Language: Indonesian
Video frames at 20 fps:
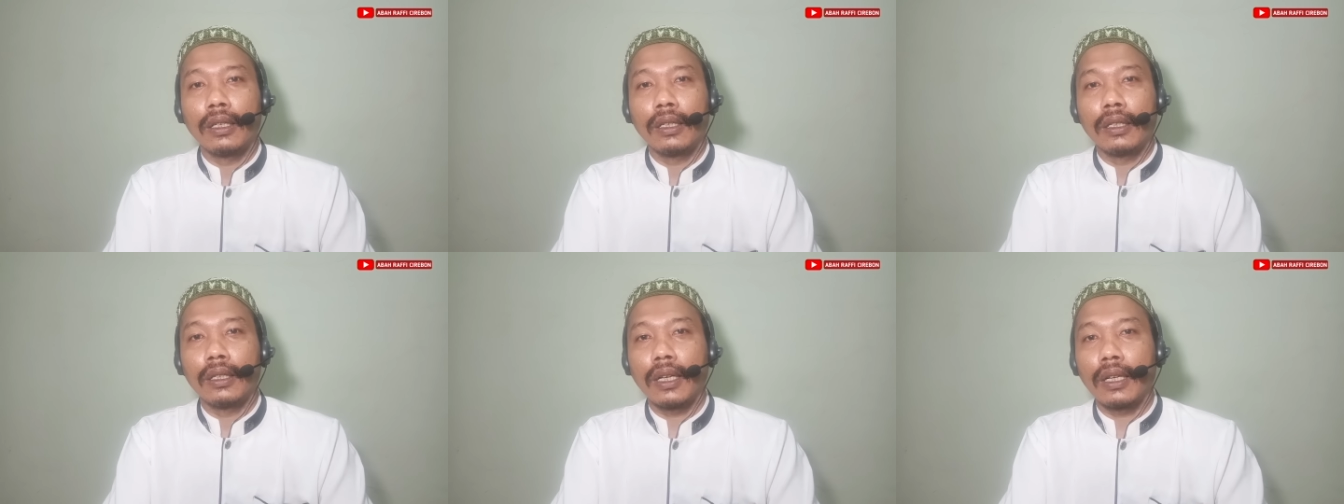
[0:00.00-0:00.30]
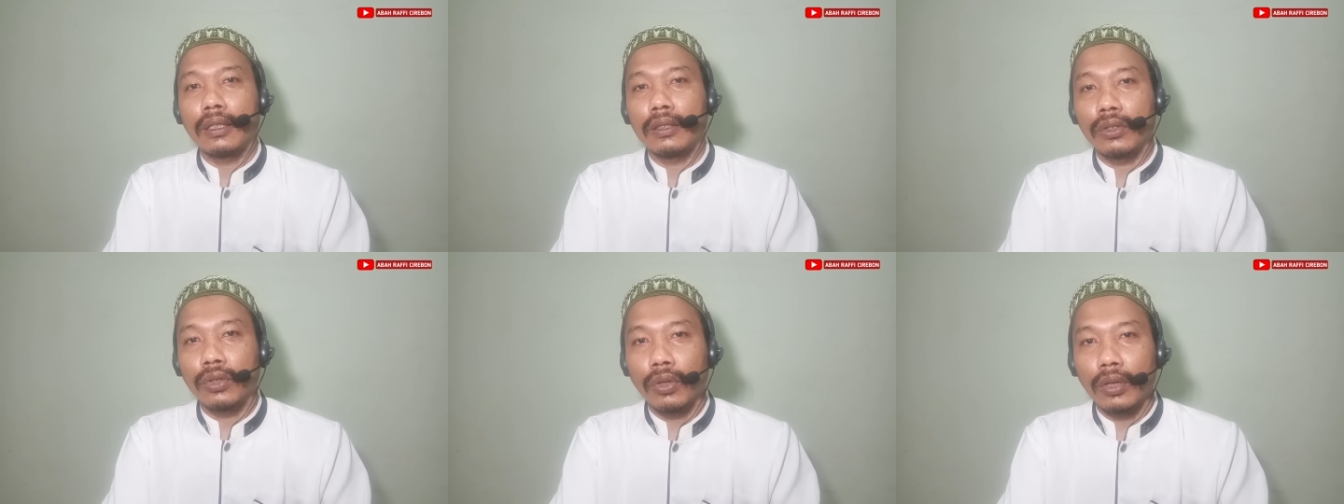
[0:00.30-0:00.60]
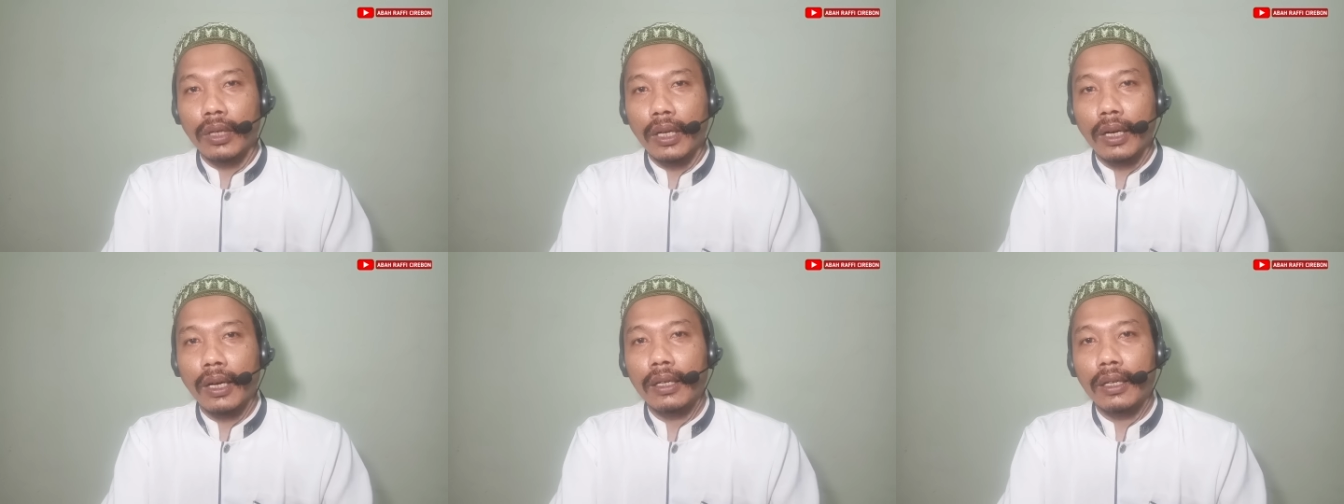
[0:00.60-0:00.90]
dan
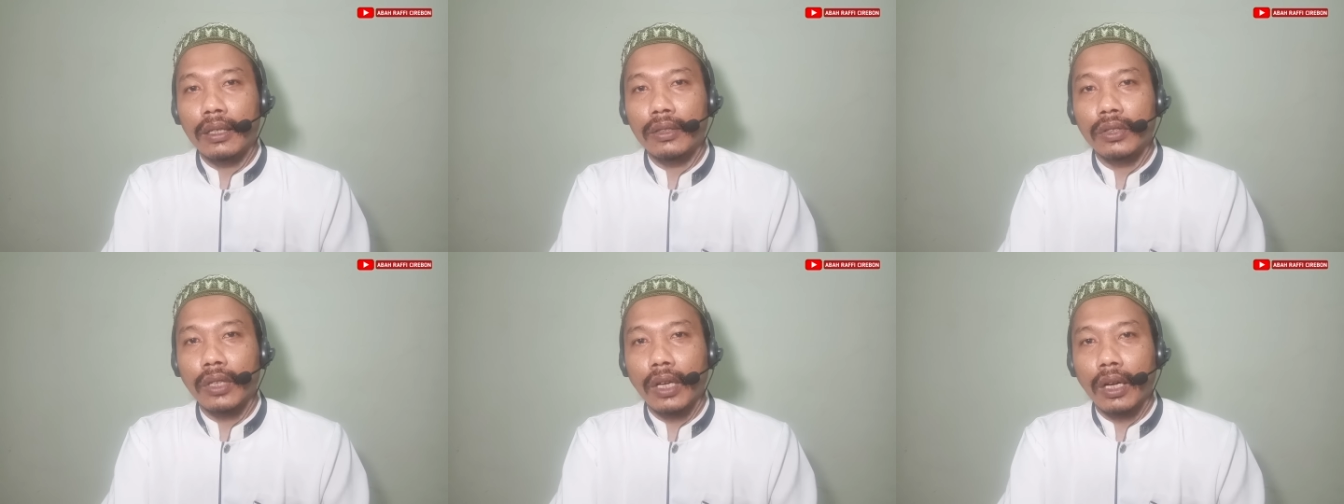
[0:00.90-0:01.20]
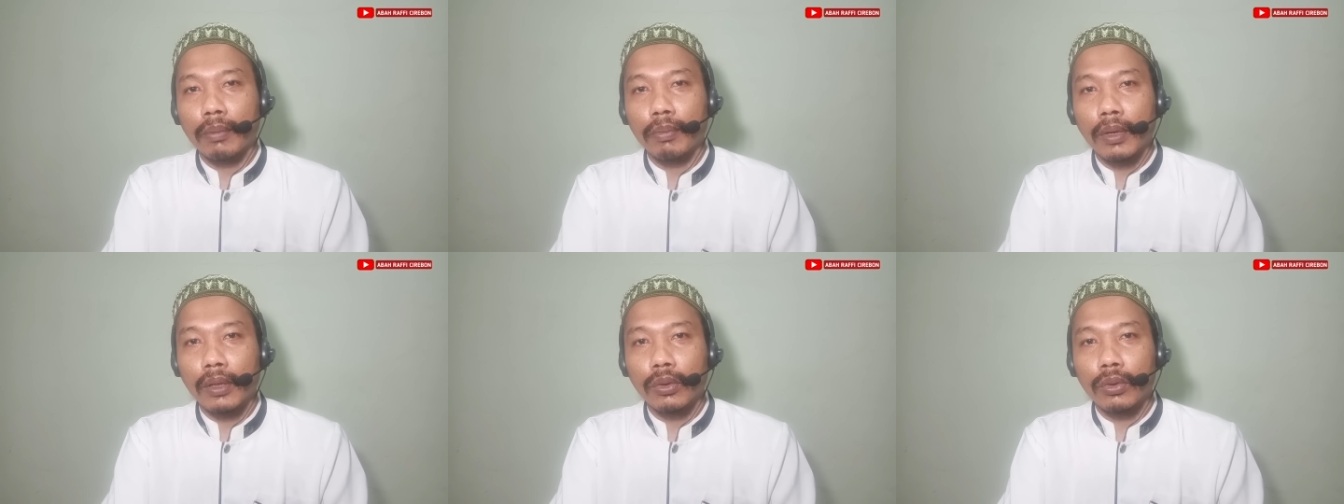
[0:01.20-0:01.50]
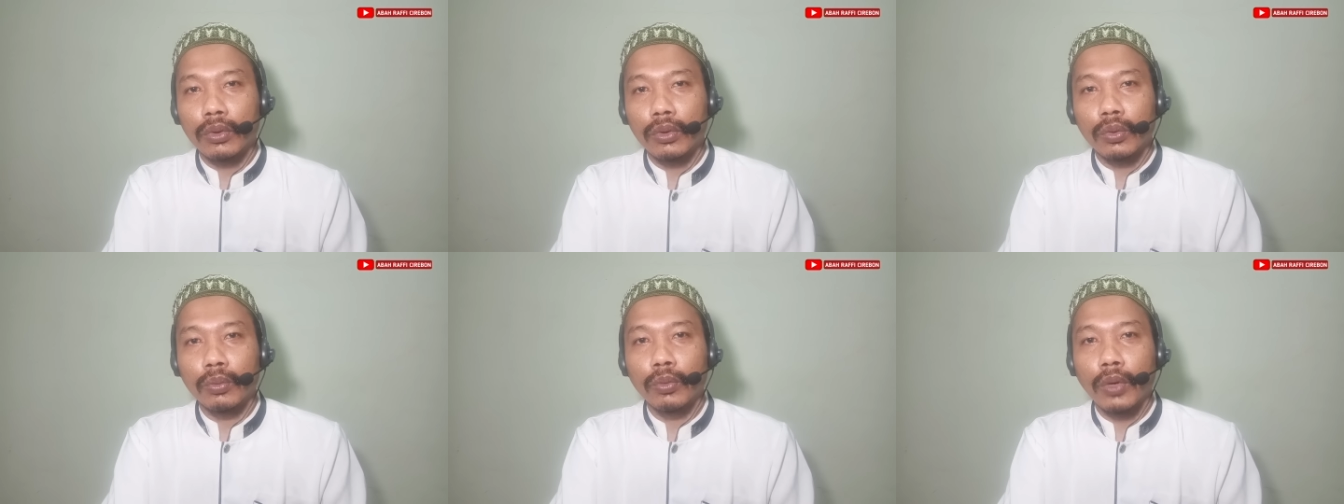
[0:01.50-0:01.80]
saudara dan
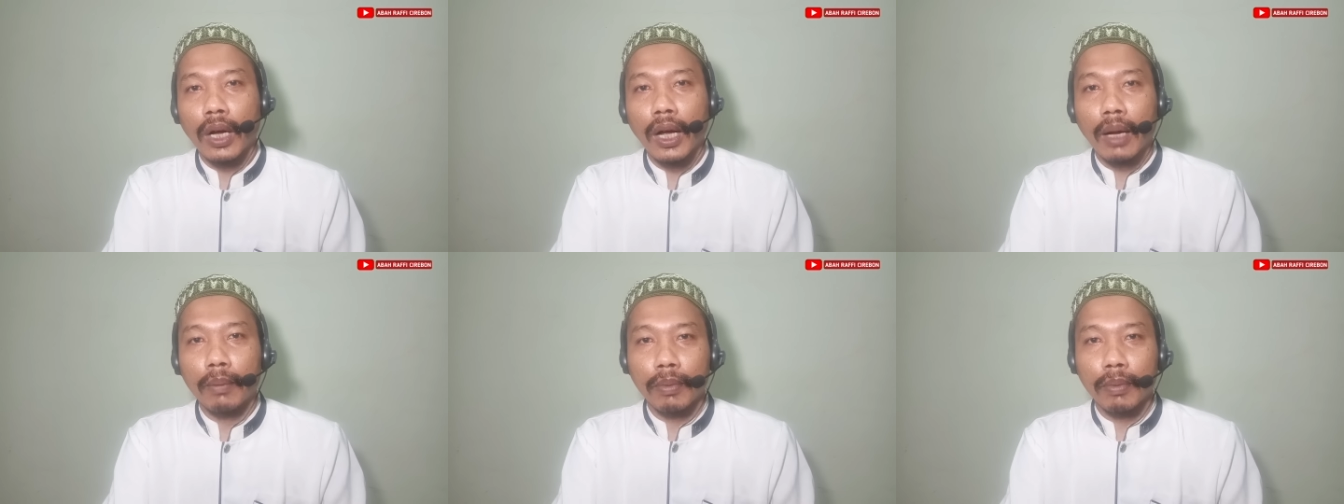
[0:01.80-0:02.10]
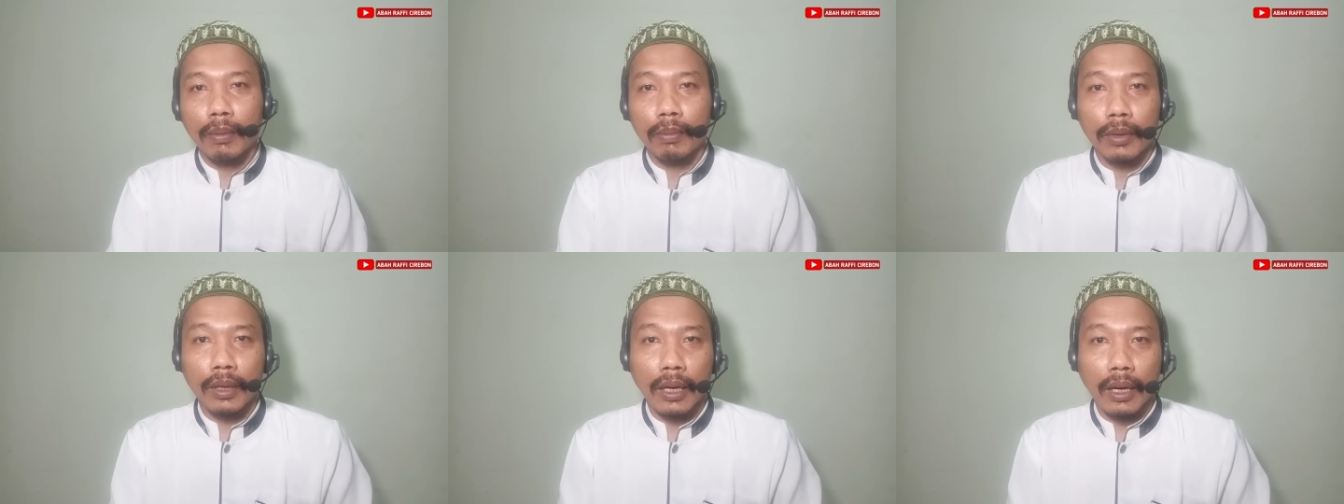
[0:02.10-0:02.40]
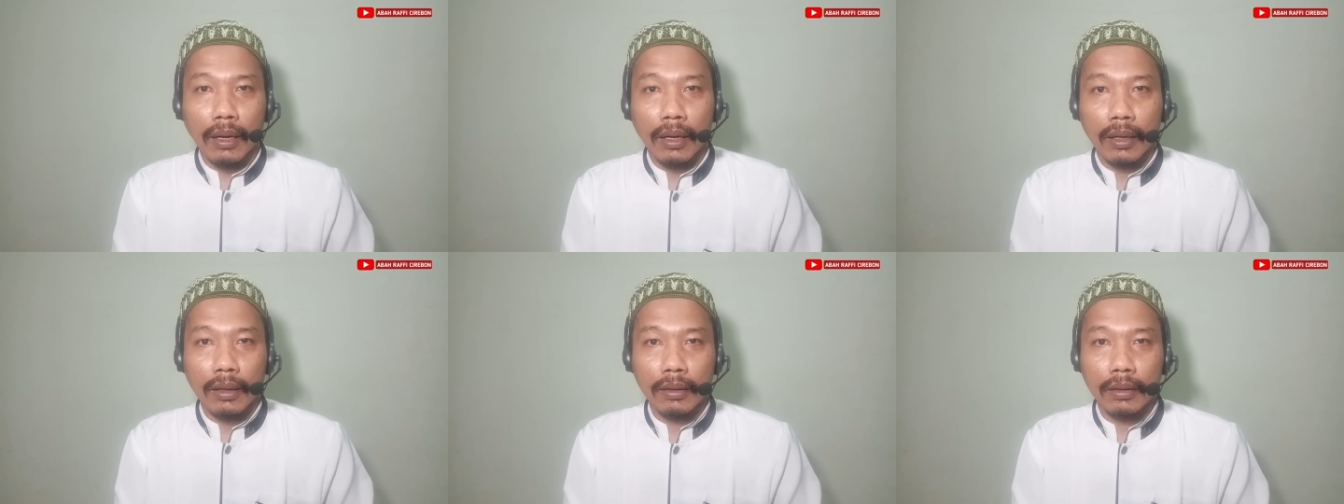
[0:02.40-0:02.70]
sahabatku semua
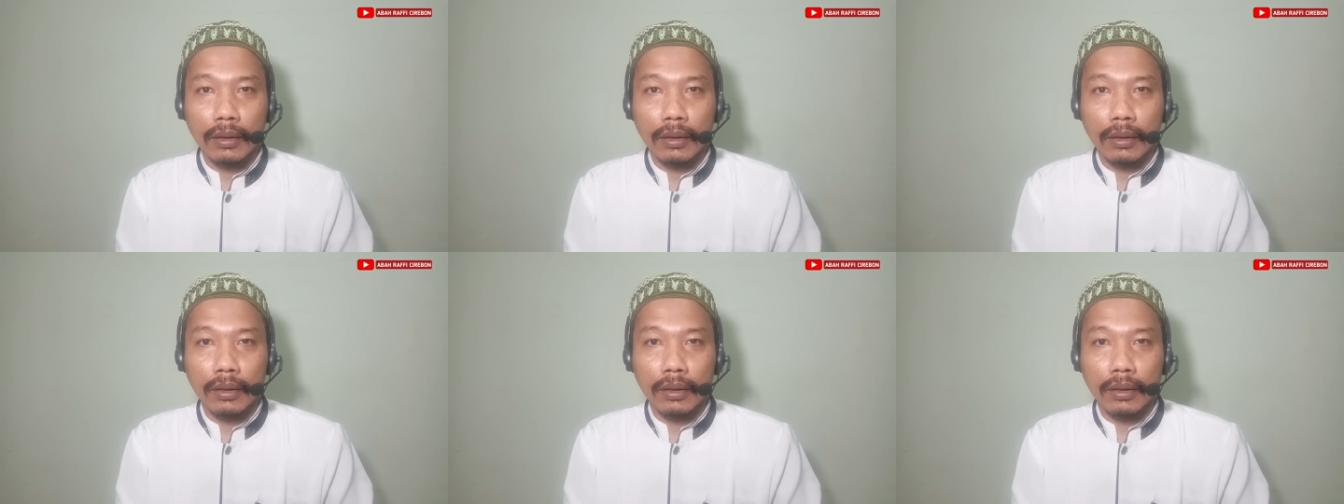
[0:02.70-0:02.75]
apabila